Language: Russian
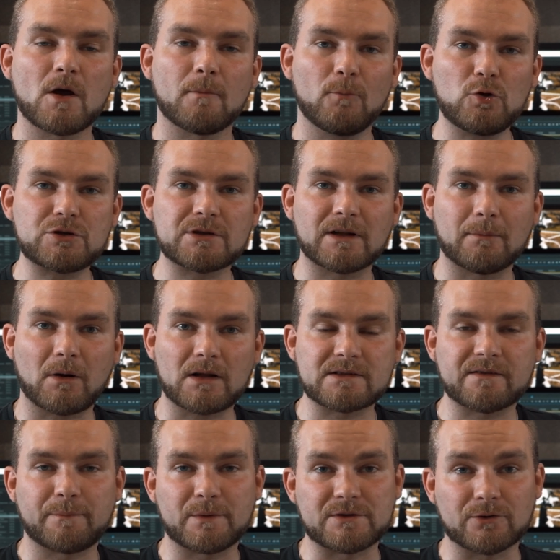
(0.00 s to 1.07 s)
Можно
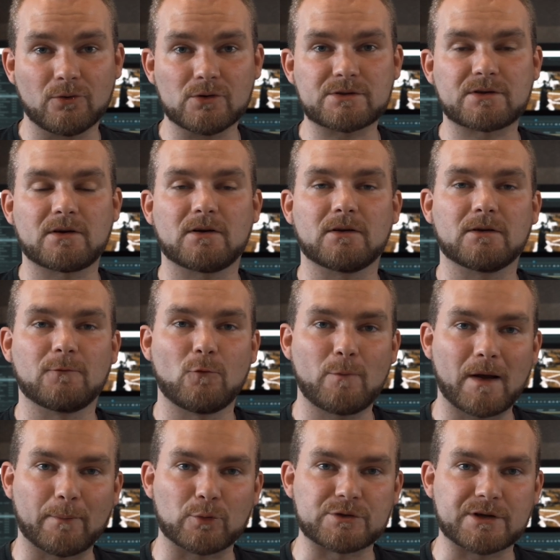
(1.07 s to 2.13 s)
добраться в Пятигорск
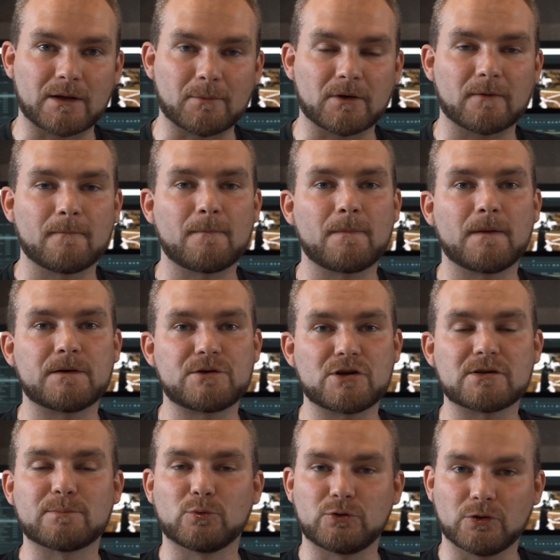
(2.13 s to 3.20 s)
двумя путями.
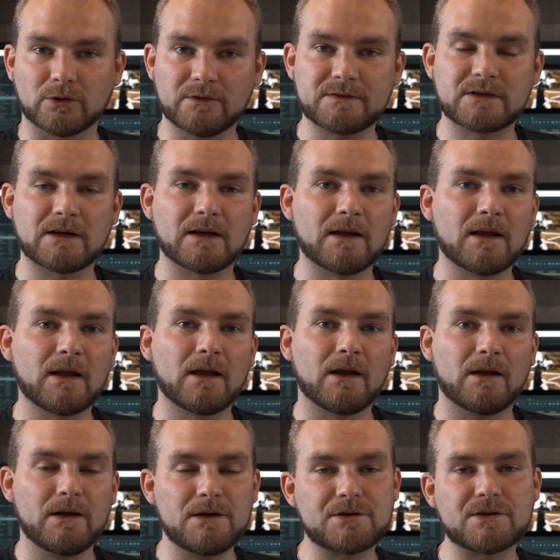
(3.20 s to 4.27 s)
Через Буденновск
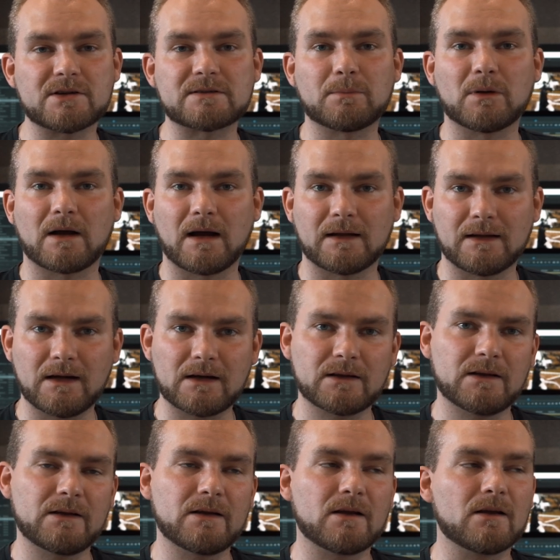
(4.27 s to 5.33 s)
и через
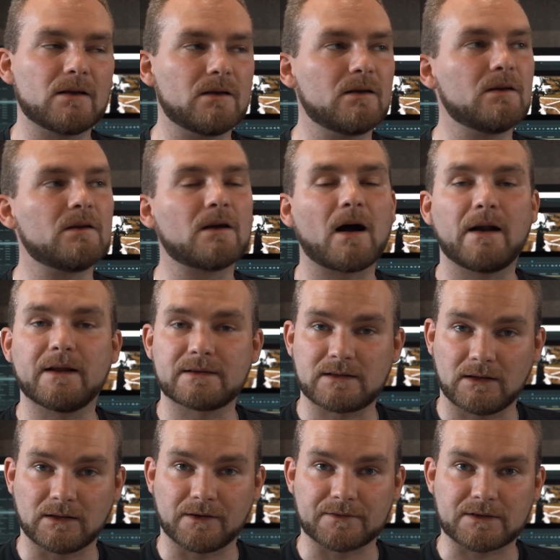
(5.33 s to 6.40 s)
Благодарный и
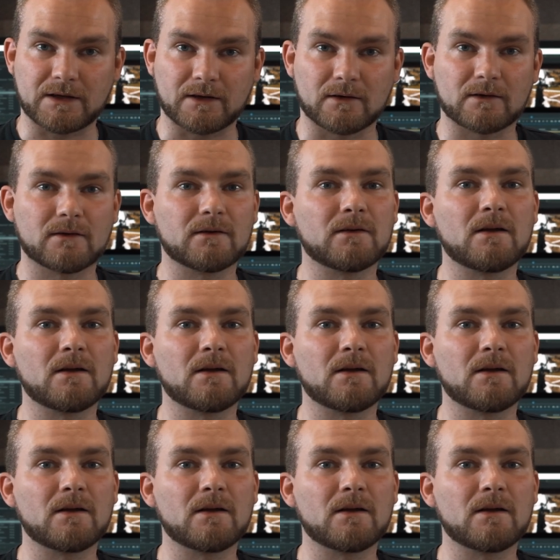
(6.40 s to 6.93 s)
Александровское.